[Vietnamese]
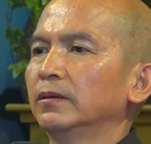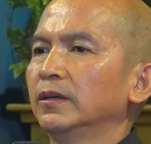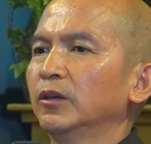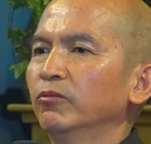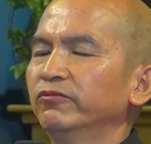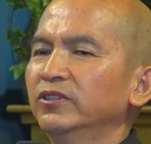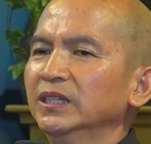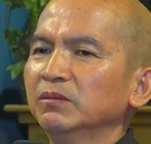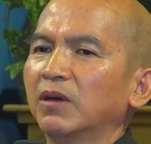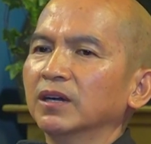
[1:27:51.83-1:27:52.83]
không
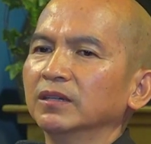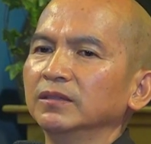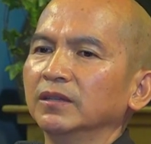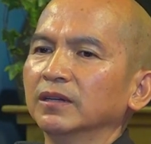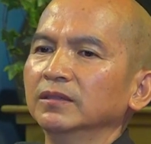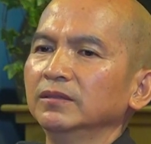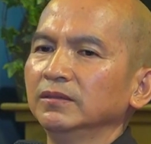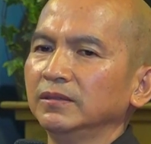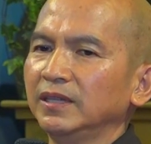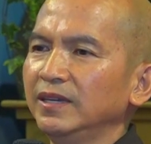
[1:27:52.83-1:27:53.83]
vướng bận
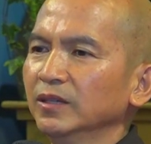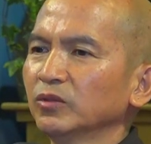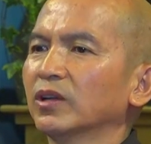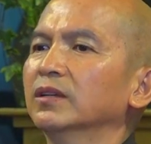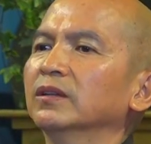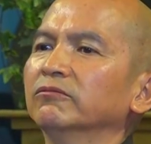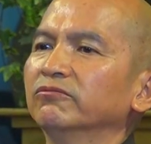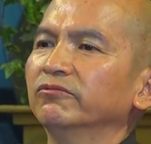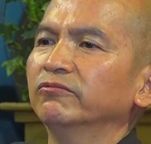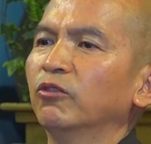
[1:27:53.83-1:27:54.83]
những nghĩa tình
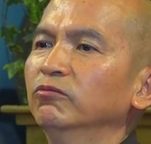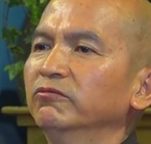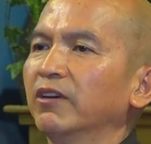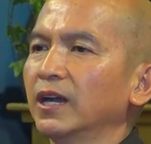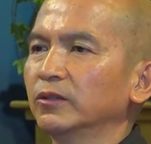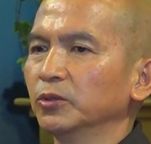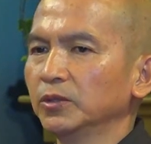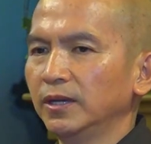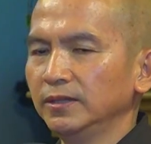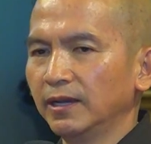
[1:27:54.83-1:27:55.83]
vụn vặt của
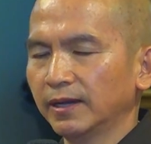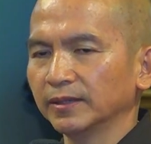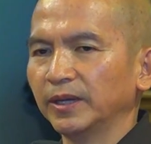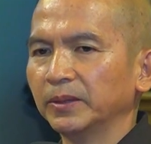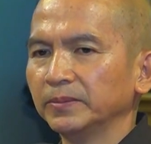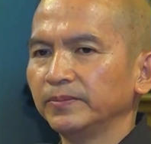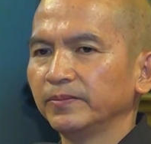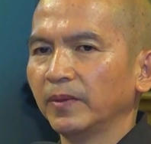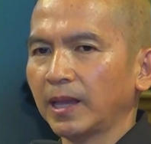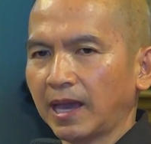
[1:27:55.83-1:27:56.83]
thế gian này.
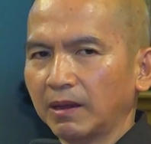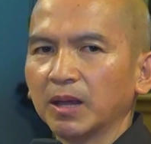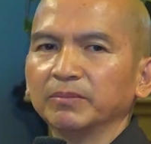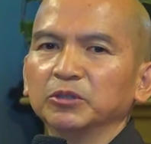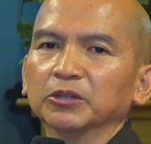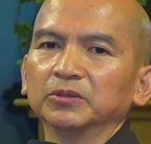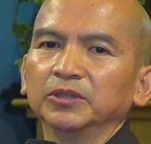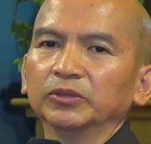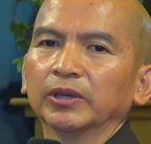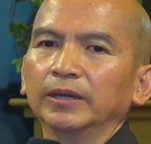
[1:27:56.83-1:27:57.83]
Ngài làm được
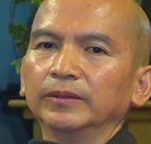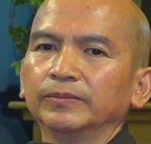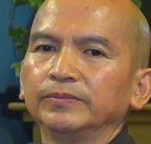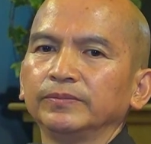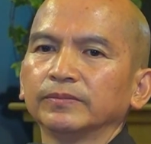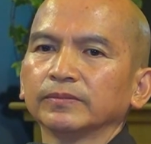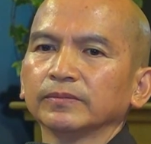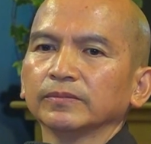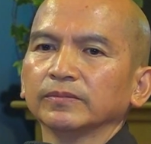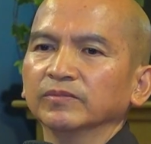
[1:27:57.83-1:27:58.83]
như thế.
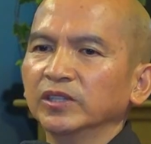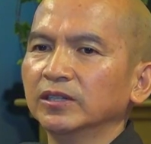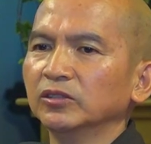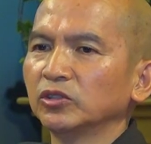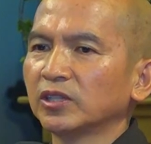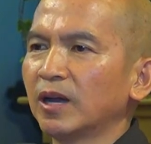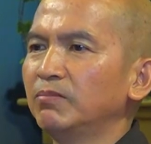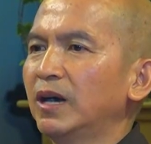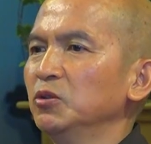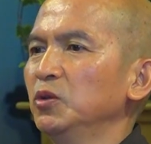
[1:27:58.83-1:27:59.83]
Nhưng sau
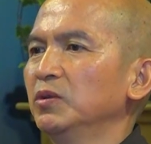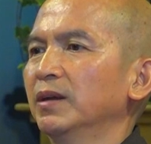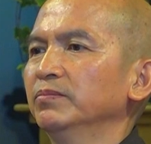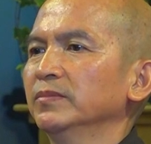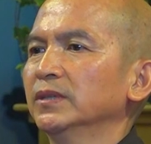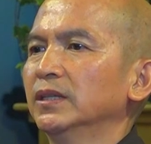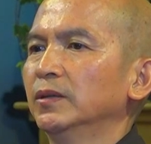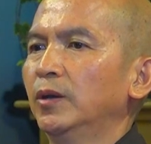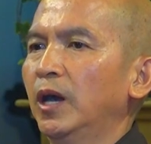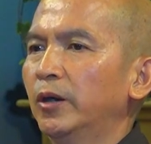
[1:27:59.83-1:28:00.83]
bao nhiêu năm
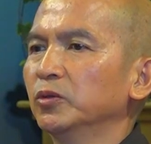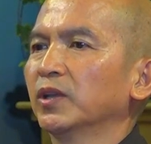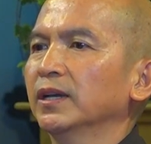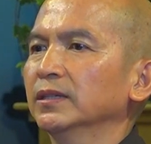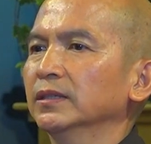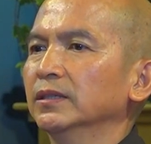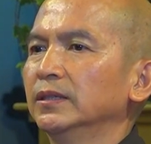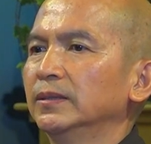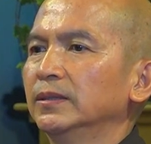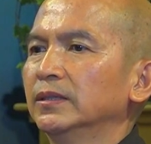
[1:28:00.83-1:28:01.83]
hầu Thầy,
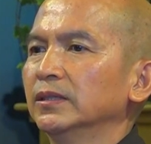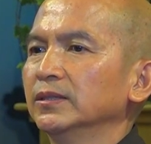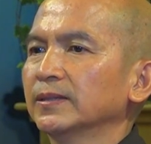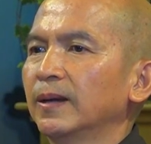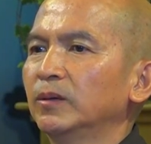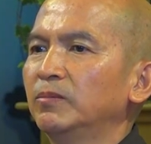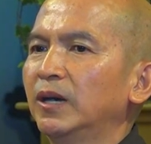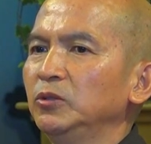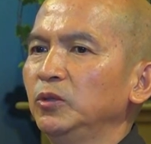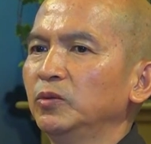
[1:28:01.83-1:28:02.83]
sau
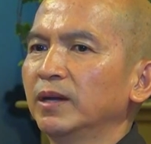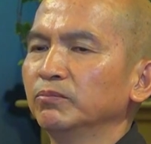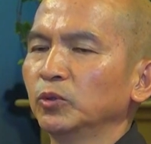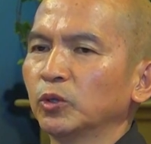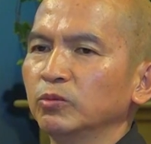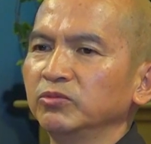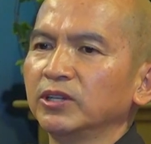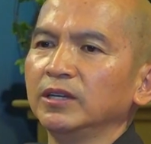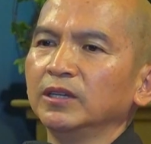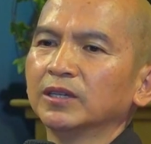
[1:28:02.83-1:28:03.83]
bao nhiêu năm tụng
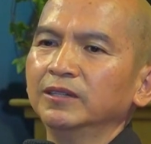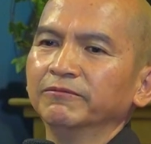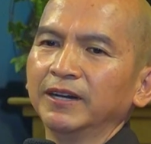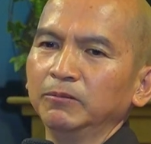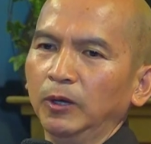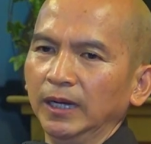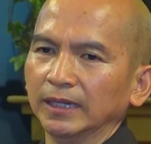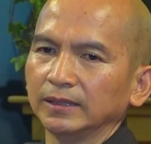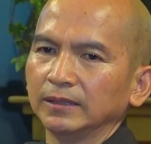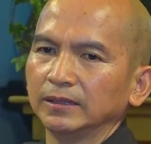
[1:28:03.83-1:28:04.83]
trì Kinh Pháp Hoa,